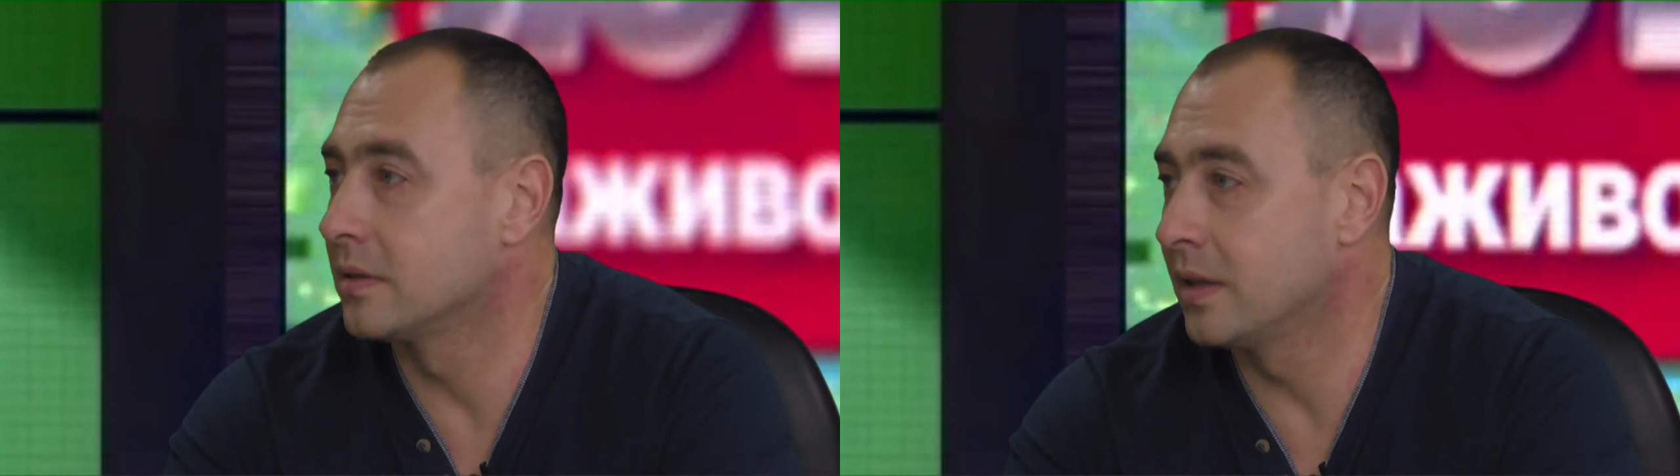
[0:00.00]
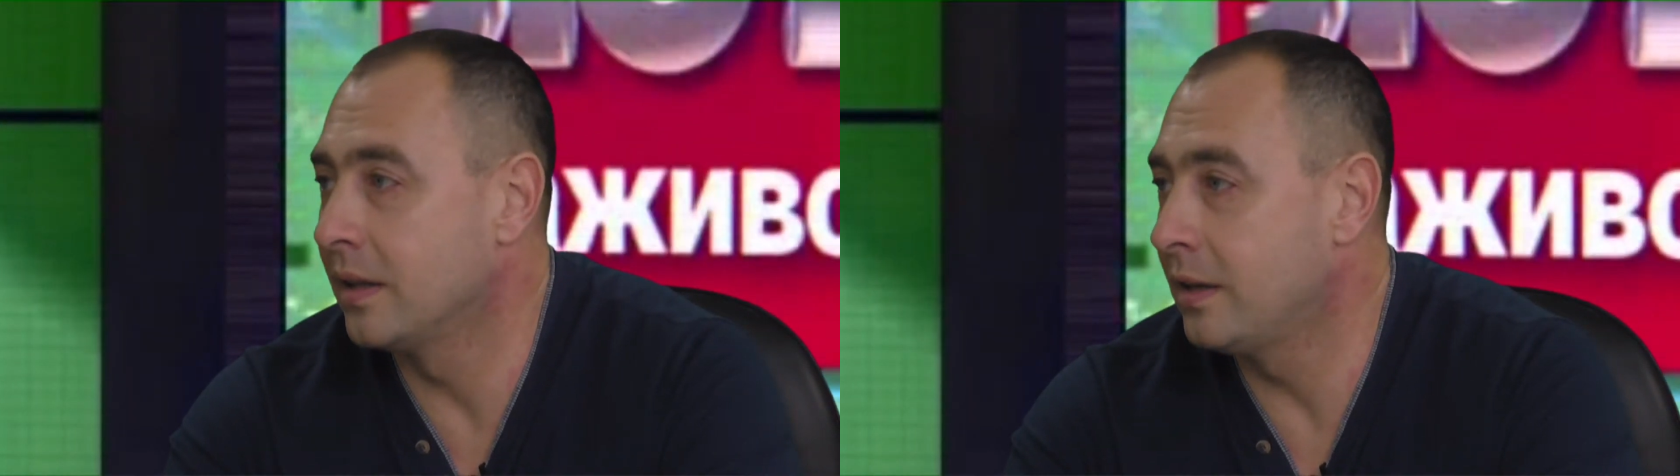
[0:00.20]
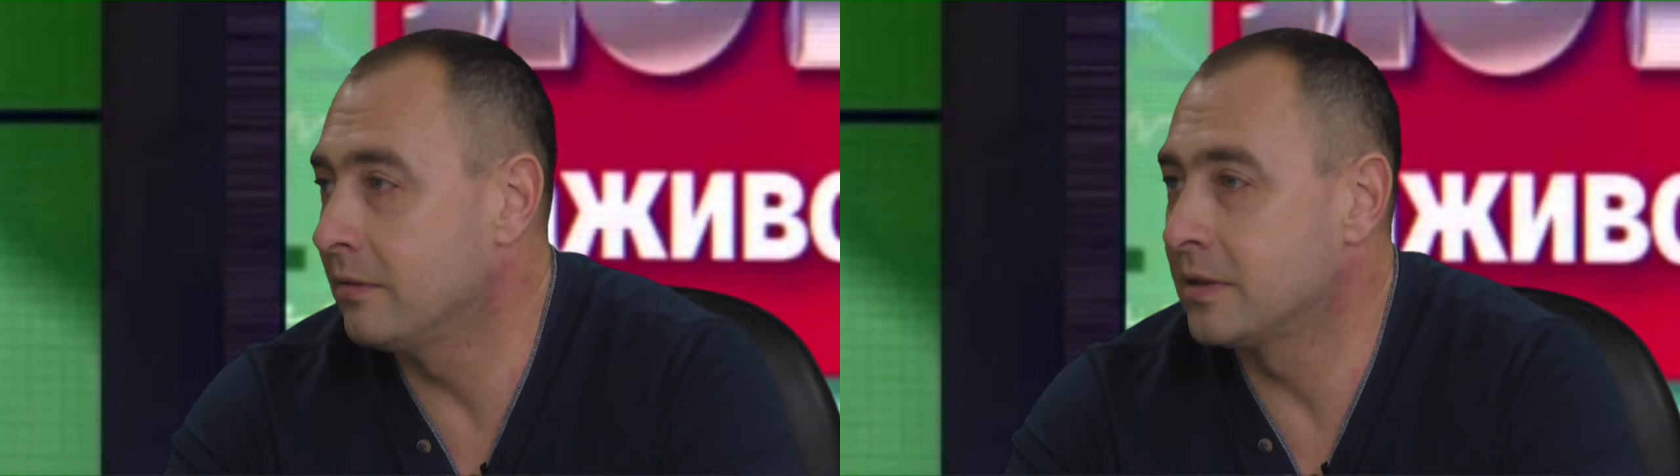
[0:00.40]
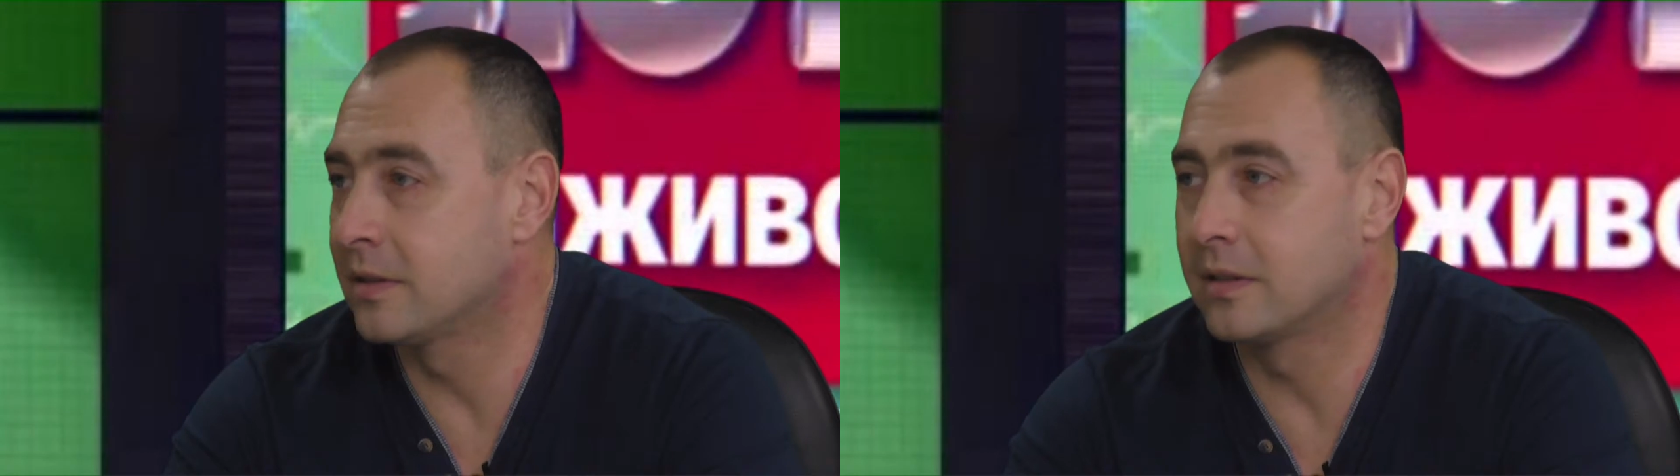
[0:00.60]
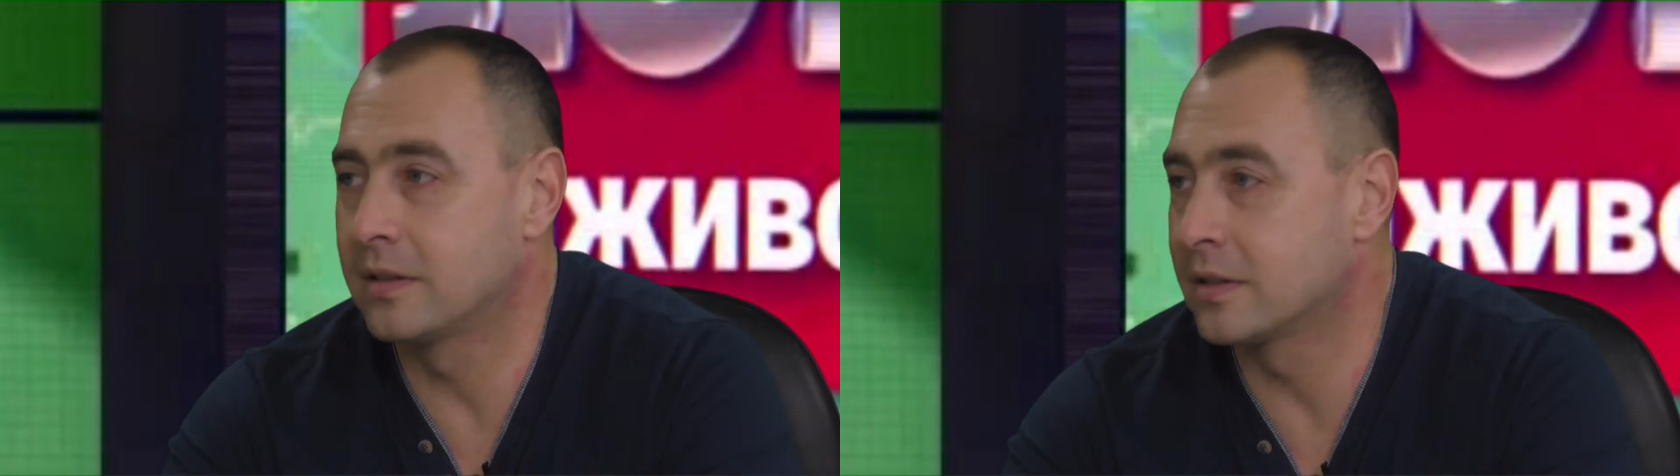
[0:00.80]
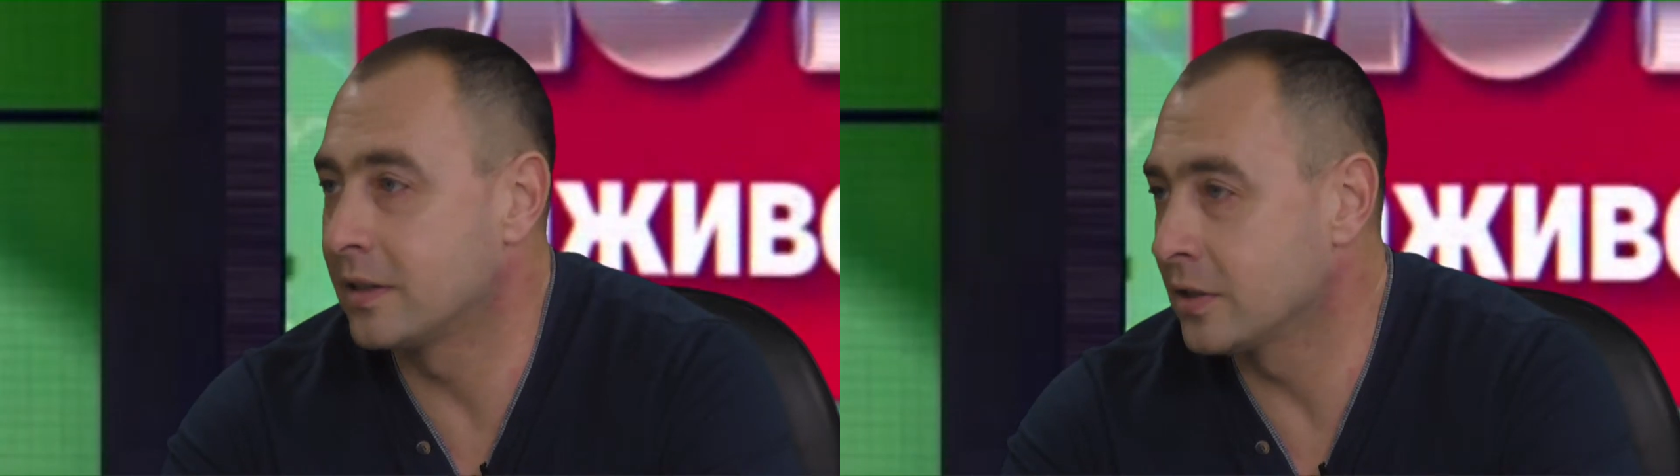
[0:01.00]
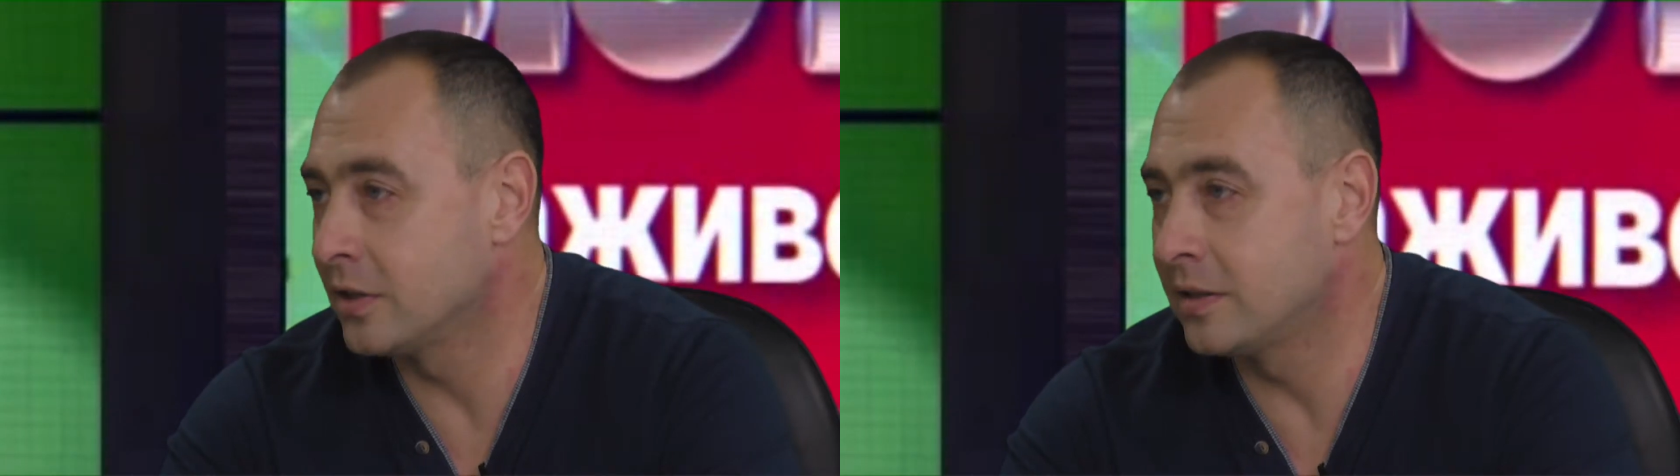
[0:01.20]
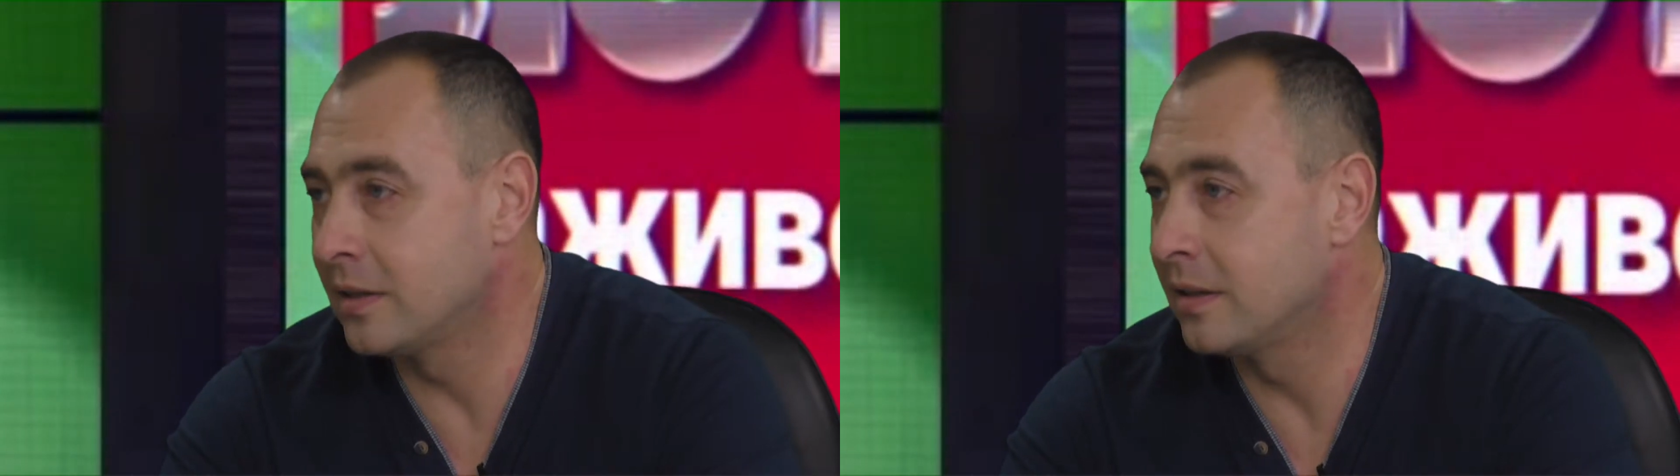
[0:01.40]
сонливость,
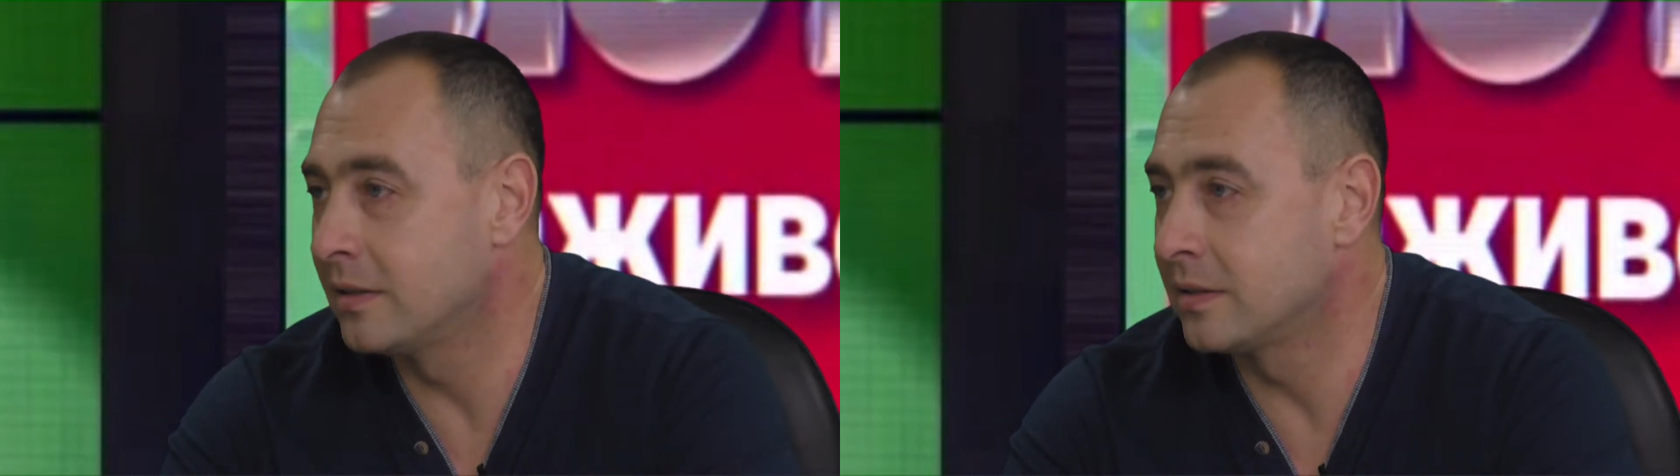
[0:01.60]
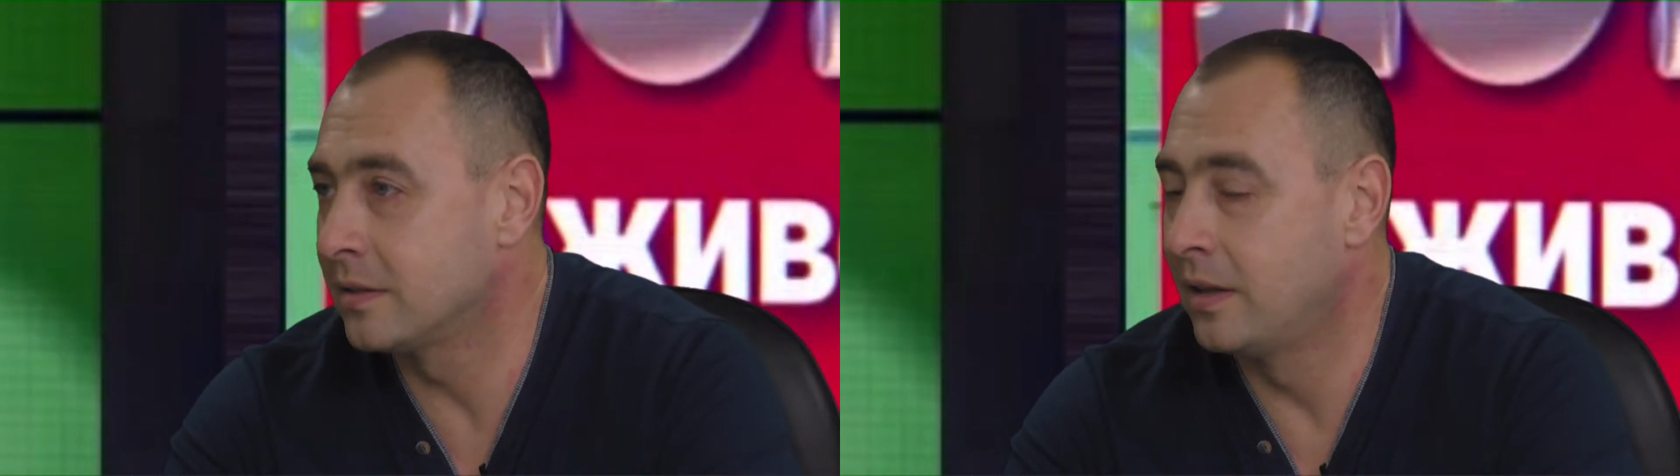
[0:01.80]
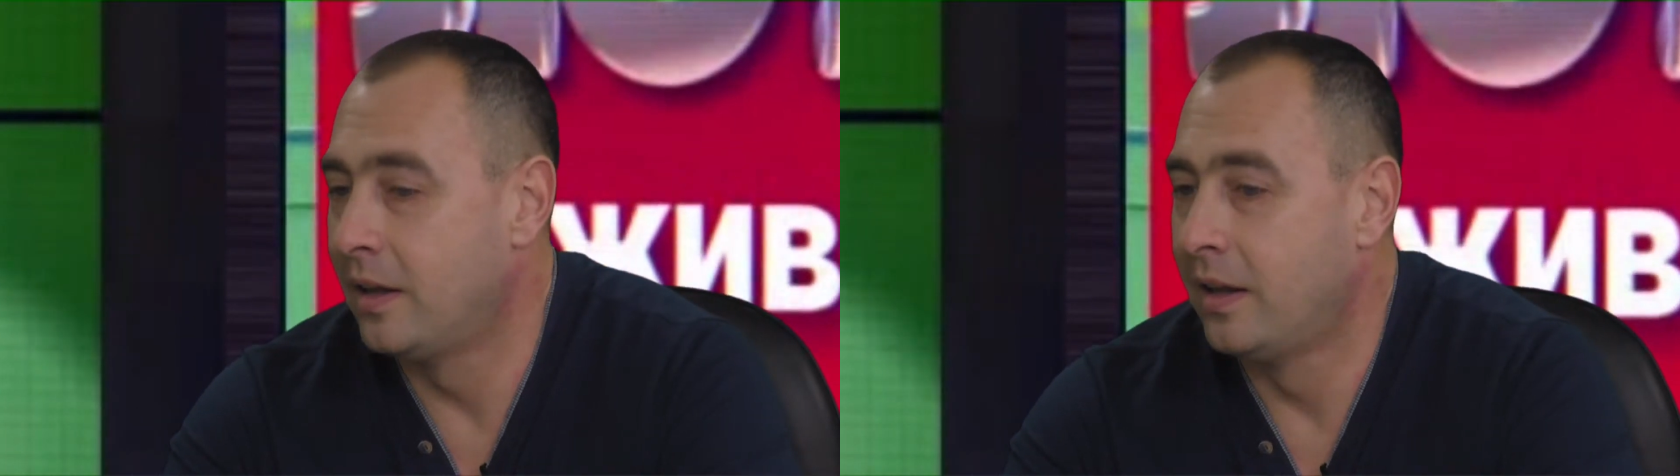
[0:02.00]
раздражительность.